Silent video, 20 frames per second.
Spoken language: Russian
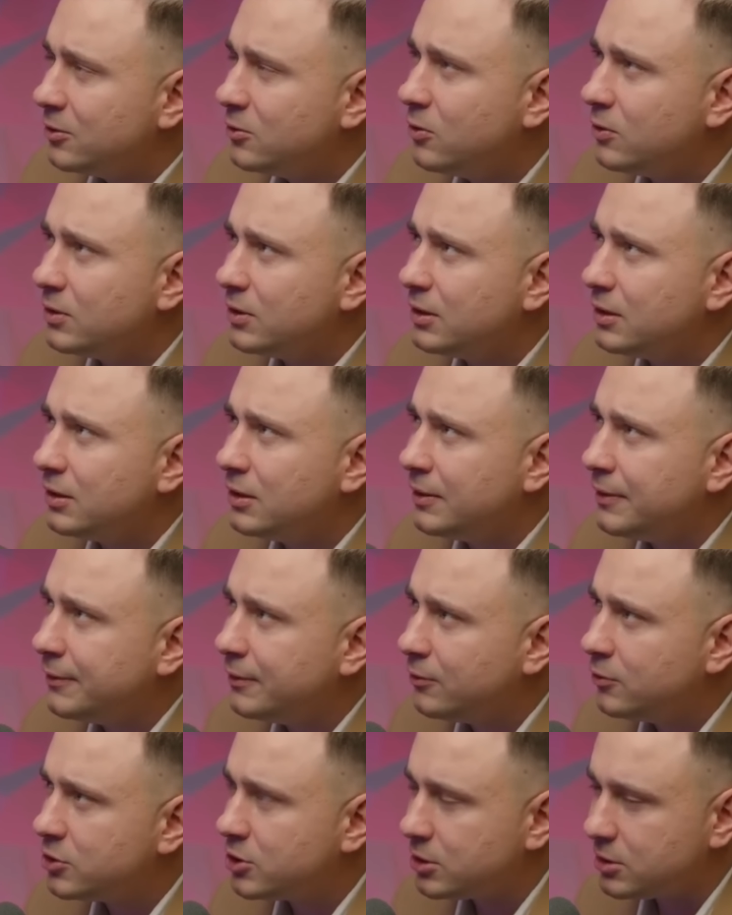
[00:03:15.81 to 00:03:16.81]
Ну, э,
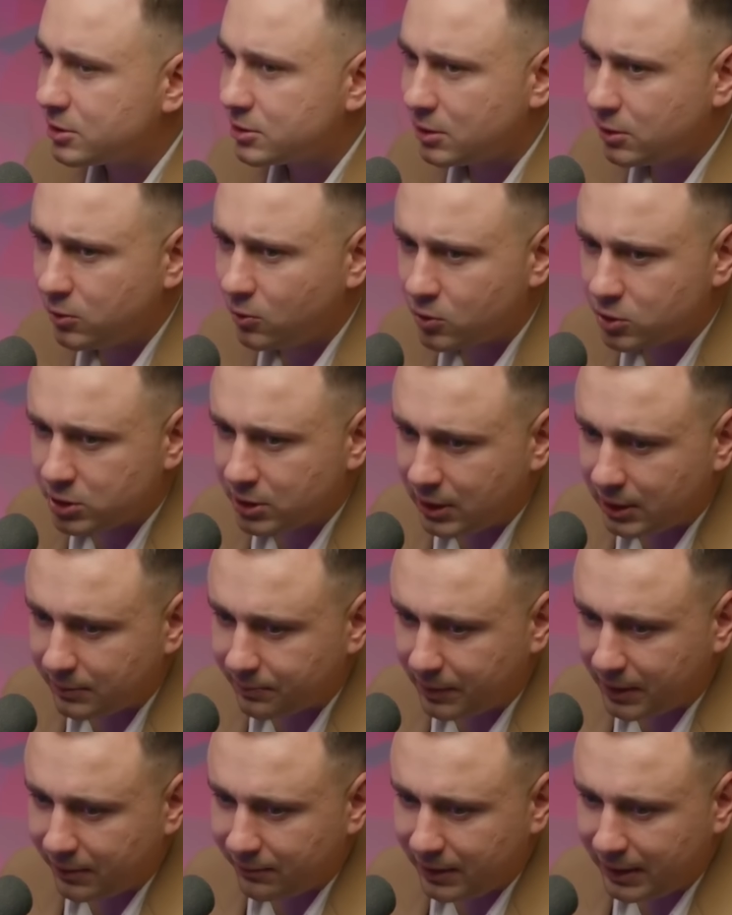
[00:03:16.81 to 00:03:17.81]
очень сложно
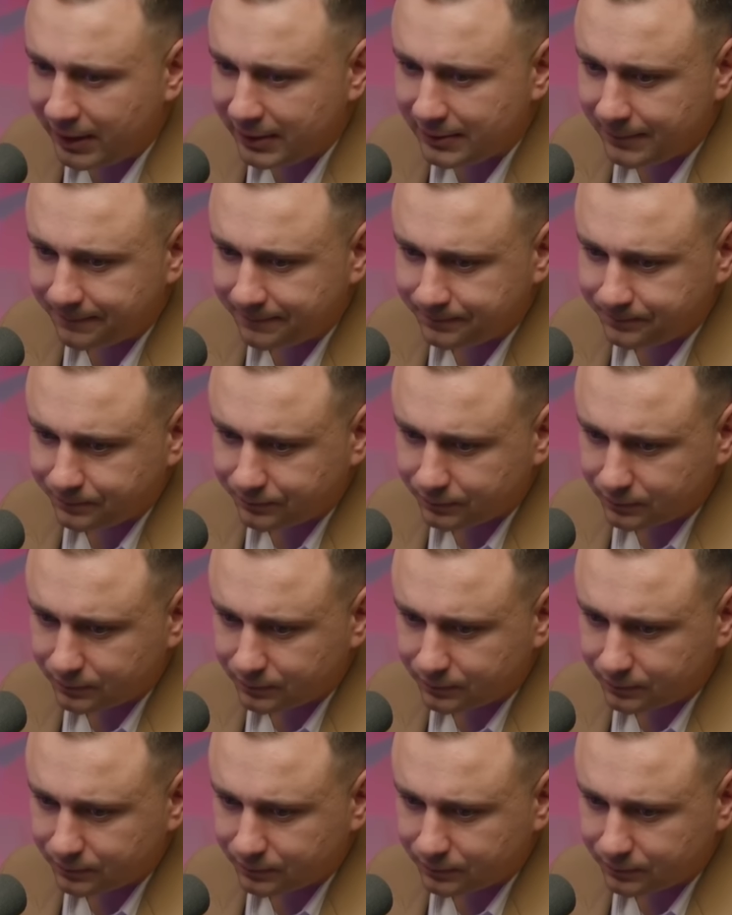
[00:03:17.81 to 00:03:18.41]
отправлять